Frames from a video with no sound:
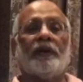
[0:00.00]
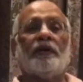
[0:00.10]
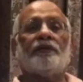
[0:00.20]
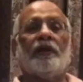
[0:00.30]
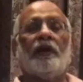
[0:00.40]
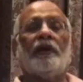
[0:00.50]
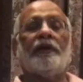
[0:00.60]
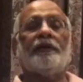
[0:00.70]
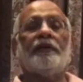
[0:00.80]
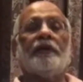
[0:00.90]
कहाँ से आ
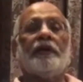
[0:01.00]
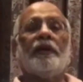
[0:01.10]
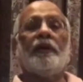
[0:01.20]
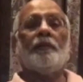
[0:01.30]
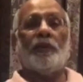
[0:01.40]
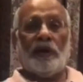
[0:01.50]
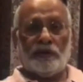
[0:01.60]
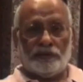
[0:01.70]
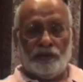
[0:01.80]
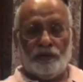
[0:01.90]
गई
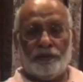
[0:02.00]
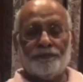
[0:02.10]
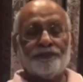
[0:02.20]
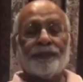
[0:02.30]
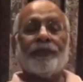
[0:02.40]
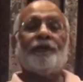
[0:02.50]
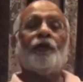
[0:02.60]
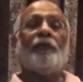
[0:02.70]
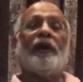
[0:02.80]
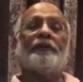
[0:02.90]
बाहर तौर तो
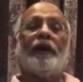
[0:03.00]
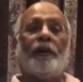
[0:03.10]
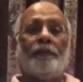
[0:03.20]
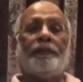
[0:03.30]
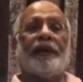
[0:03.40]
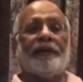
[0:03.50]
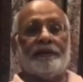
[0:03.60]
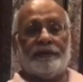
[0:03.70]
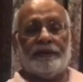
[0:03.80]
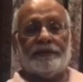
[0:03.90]
जो बात हम कहना
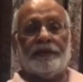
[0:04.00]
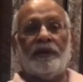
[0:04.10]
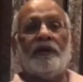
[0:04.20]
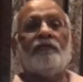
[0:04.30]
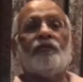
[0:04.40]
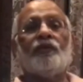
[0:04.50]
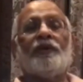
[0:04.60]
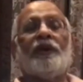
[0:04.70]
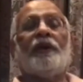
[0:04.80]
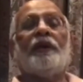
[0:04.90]
चाहते हैं वो
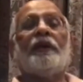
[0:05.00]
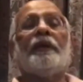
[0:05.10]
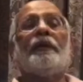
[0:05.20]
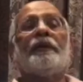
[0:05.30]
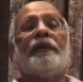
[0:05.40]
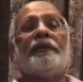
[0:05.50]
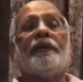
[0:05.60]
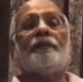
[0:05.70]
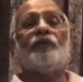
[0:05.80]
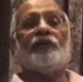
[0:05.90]
ये कि
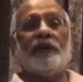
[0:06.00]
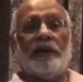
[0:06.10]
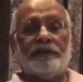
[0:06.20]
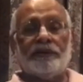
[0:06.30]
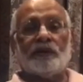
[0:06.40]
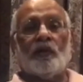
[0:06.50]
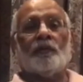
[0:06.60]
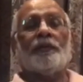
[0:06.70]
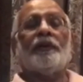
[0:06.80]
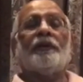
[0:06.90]
ये बुनियादी तौर
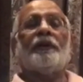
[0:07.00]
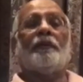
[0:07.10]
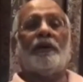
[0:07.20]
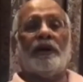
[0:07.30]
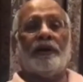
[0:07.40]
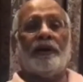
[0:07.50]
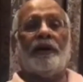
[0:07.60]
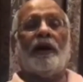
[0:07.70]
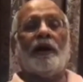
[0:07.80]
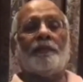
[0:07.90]
पर हमारा
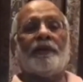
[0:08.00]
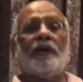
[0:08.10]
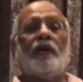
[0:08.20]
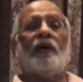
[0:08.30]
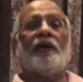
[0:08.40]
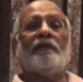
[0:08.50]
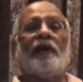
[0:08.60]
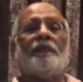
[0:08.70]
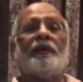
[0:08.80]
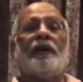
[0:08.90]
आपका और
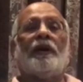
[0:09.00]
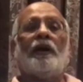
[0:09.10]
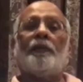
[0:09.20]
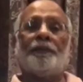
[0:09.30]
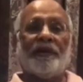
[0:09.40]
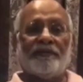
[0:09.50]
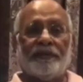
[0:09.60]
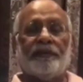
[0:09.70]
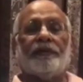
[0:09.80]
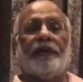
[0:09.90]
आवाम का अपना
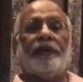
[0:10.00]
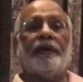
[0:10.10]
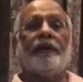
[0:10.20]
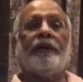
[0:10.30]
फरीदा है